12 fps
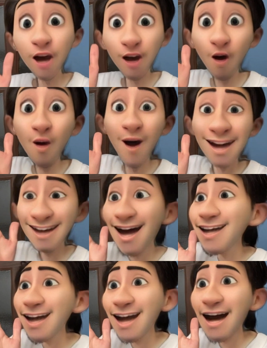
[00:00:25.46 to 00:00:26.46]
今日は
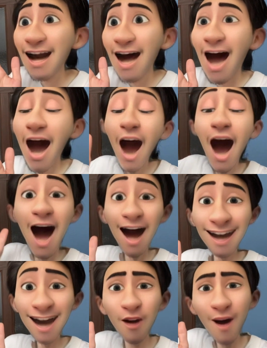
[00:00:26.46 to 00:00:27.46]
残念ながら
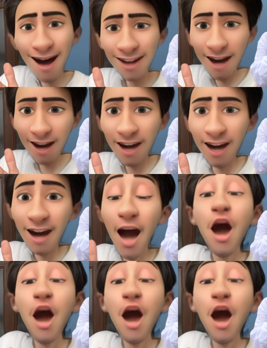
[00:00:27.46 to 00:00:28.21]
姉の朝日